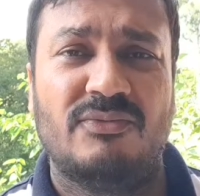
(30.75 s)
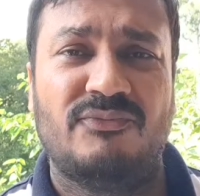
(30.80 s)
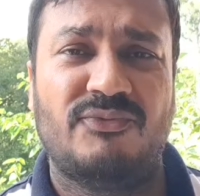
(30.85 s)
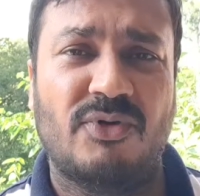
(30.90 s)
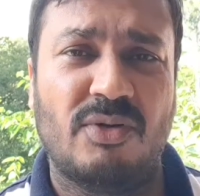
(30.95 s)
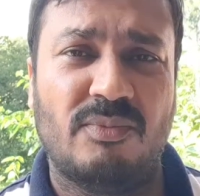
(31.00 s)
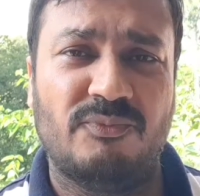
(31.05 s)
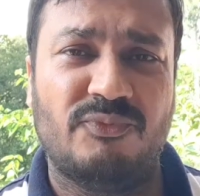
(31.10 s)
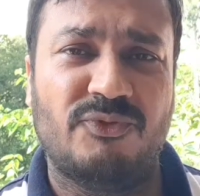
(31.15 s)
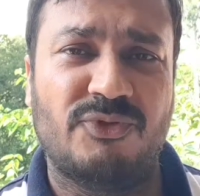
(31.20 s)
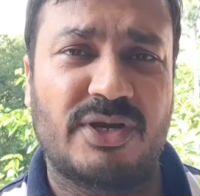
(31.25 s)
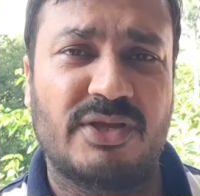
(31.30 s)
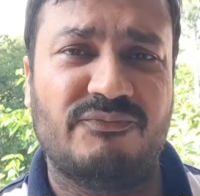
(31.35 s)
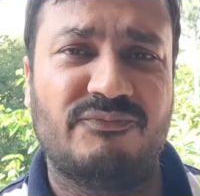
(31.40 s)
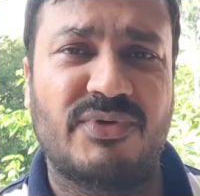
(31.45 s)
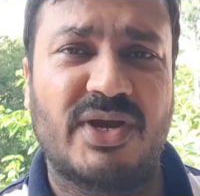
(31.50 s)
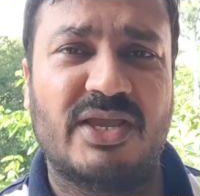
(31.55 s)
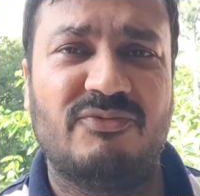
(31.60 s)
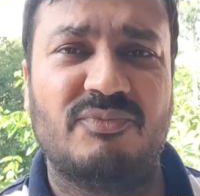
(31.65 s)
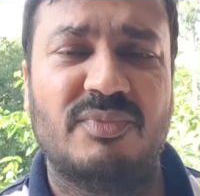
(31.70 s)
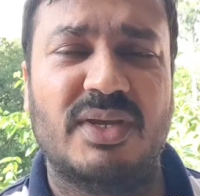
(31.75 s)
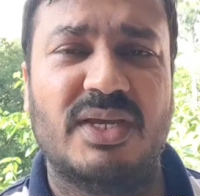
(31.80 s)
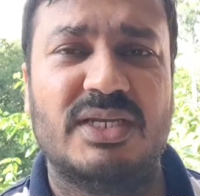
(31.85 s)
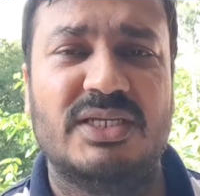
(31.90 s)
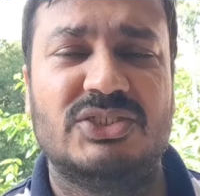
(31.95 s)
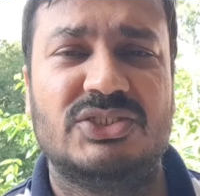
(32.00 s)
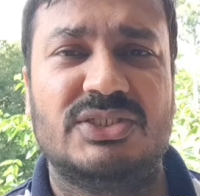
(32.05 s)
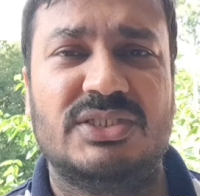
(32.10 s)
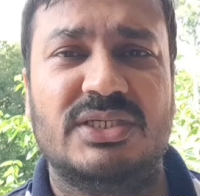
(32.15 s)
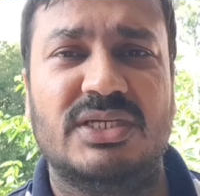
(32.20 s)
फॉर्म 45
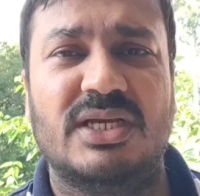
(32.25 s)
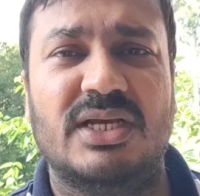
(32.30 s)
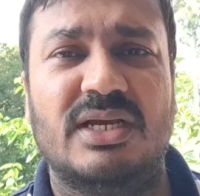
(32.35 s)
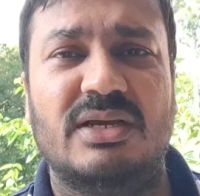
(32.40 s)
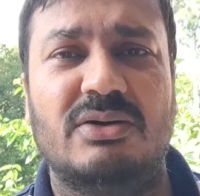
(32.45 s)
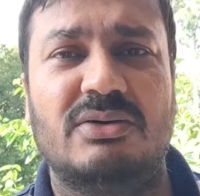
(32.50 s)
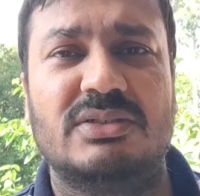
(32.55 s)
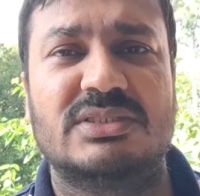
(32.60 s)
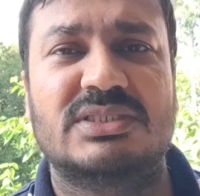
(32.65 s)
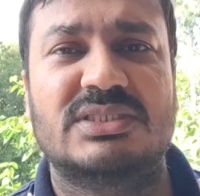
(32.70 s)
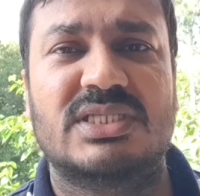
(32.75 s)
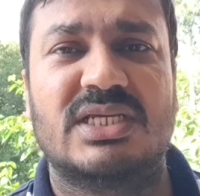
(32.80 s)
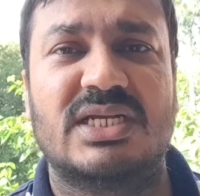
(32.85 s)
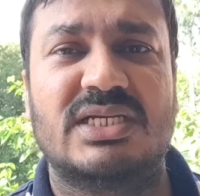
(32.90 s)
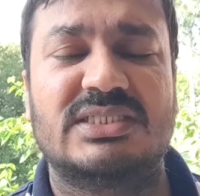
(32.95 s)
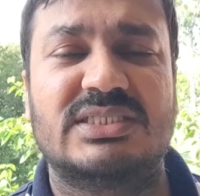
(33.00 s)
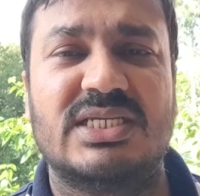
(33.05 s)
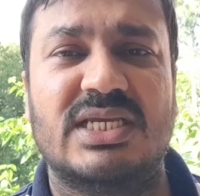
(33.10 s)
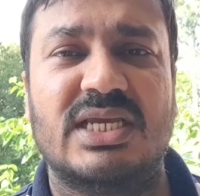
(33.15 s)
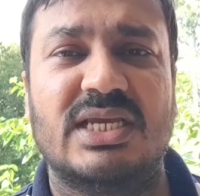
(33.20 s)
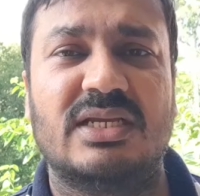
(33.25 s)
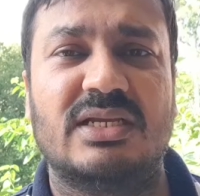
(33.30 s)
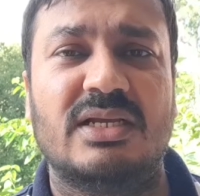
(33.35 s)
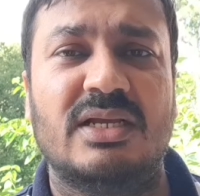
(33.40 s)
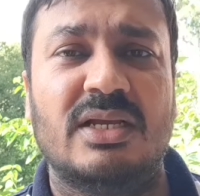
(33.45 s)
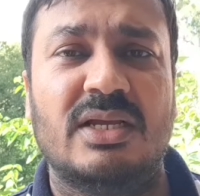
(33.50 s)
मैनेज किए गए और इस तरह से एक